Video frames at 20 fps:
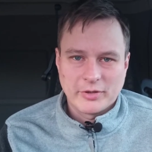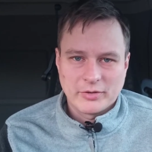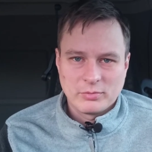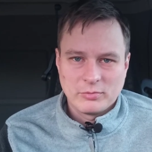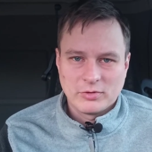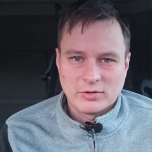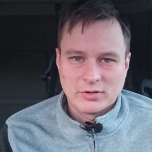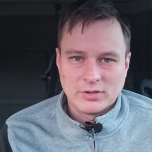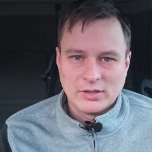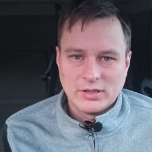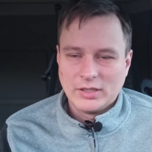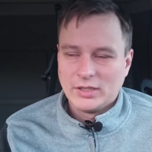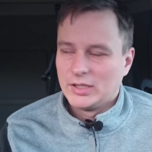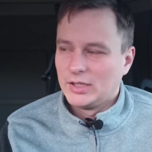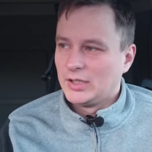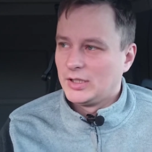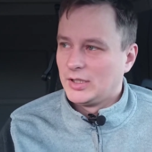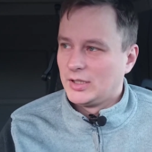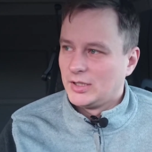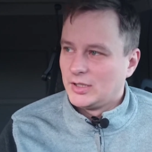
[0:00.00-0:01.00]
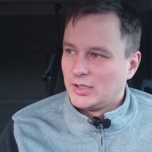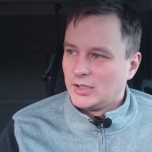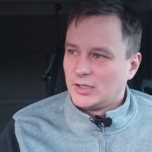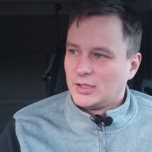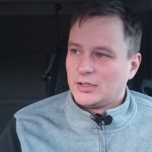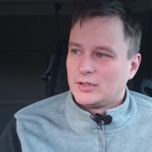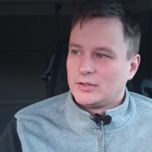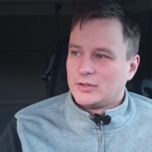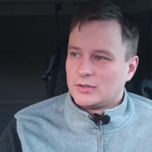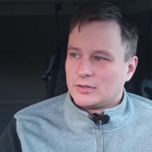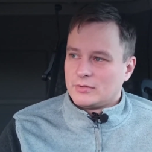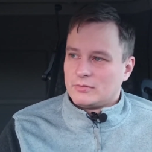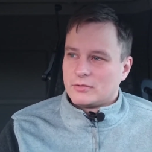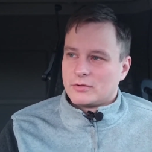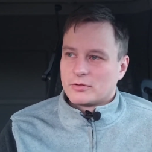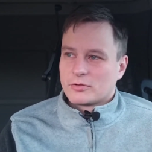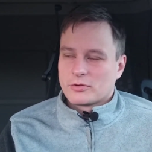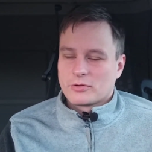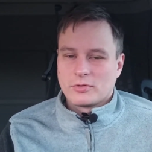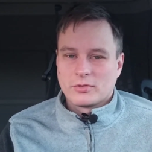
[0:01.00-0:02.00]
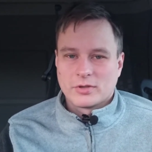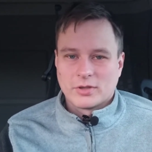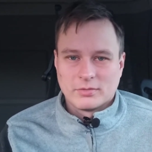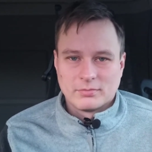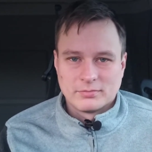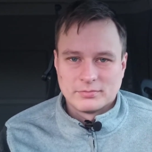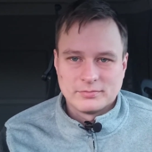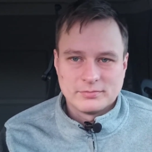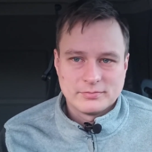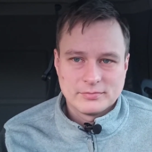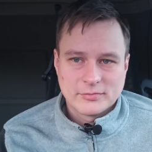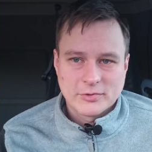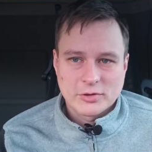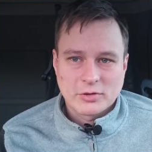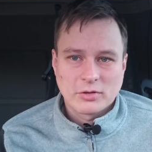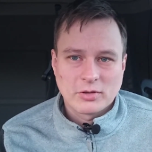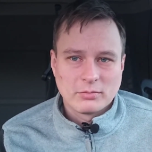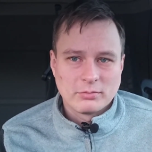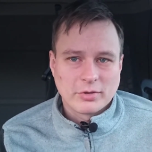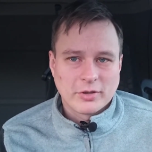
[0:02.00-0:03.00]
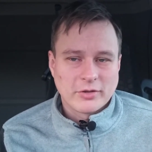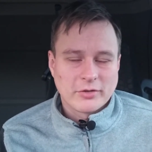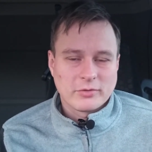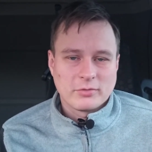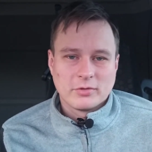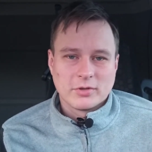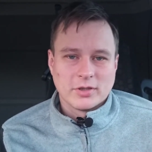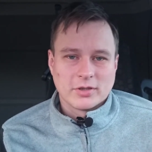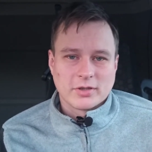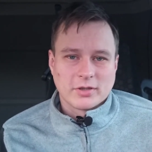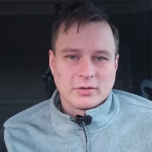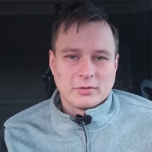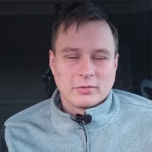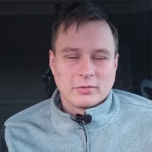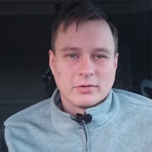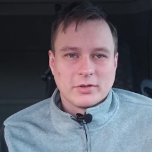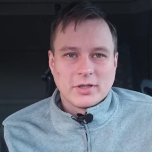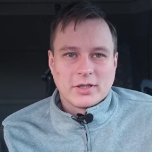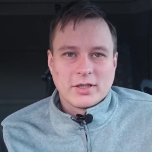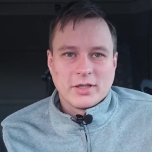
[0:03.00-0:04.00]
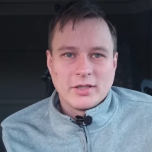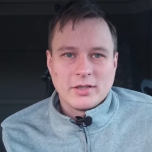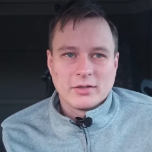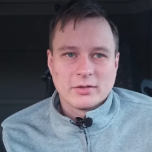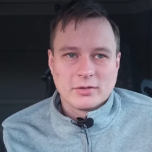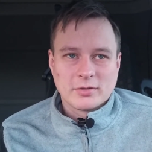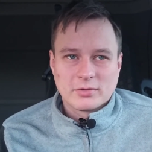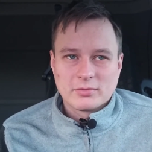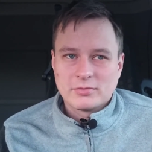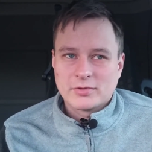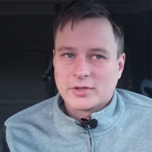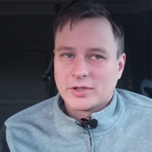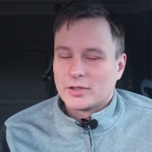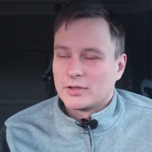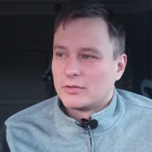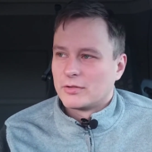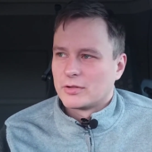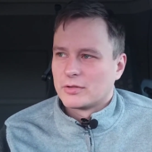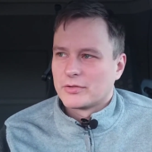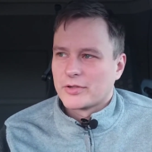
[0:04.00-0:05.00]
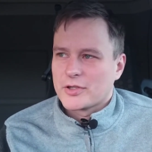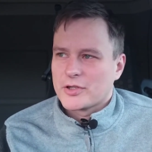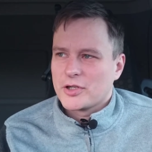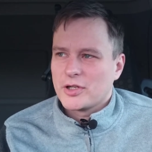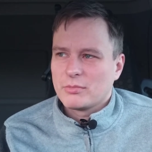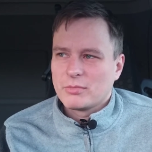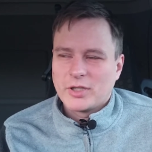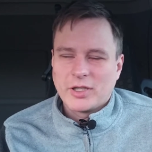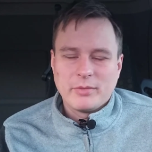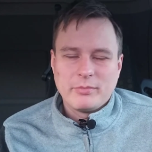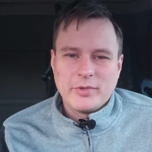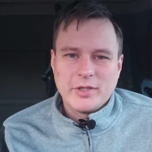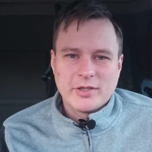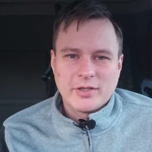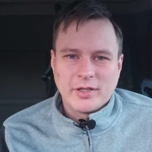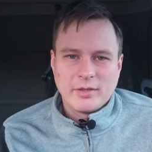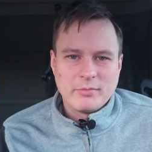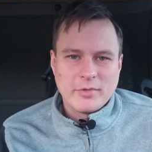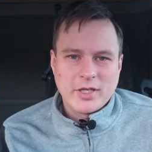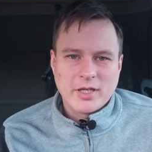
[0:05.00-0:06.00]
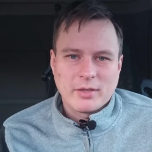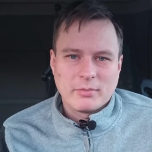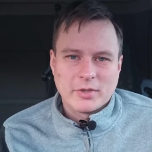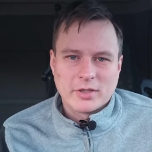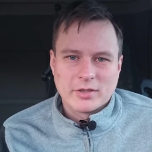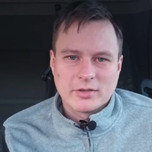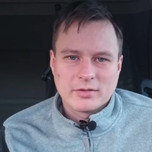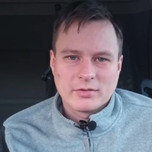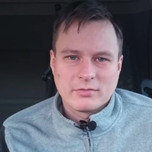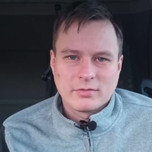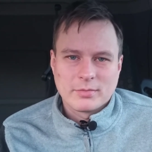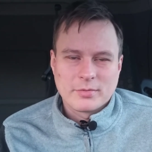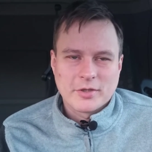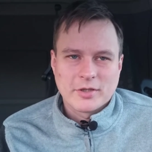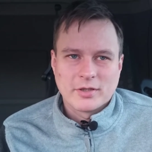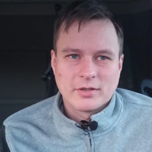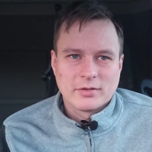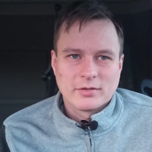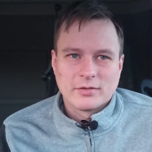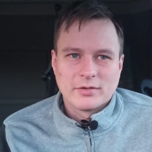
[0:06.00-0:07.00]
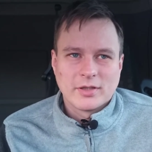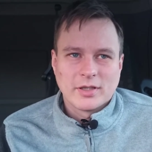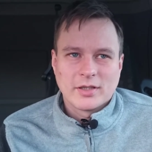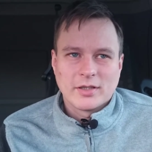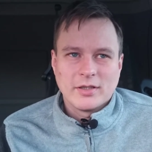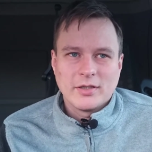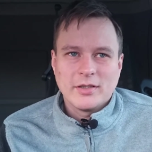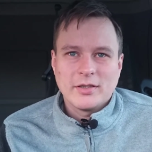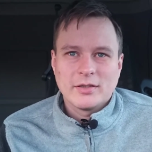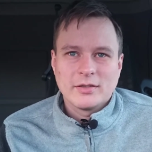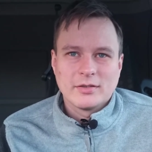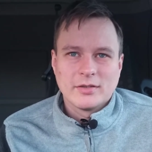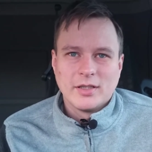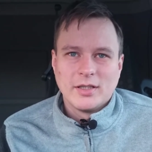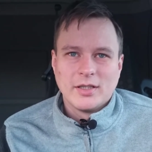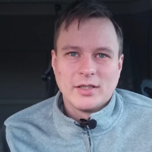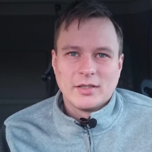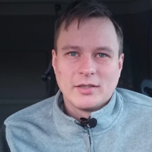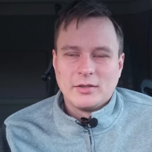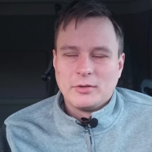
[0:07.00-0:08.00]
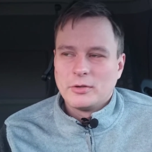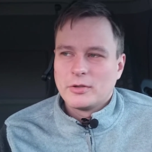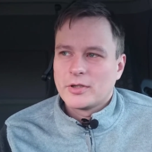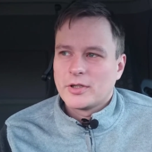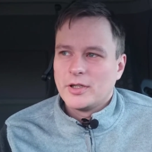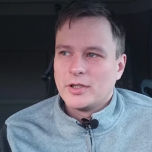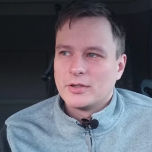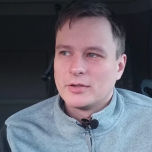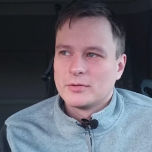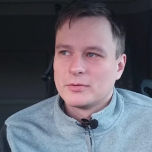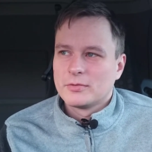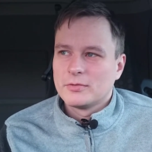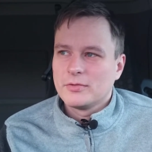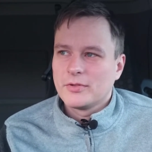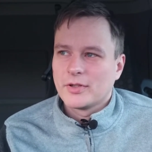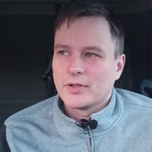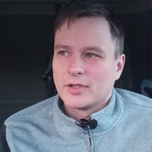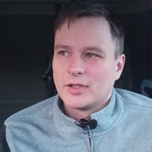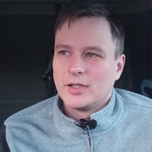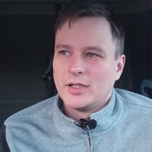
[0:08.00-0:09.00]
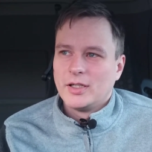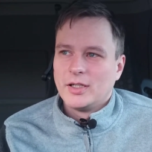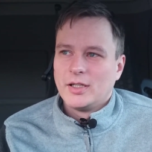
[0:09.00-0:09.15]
письмо? Я говорю, что там, что там происходит? Я говорю, ДХЛ груз, я говорю, зачем крепить ремнями? Вообще ДХЛ легкие грузы,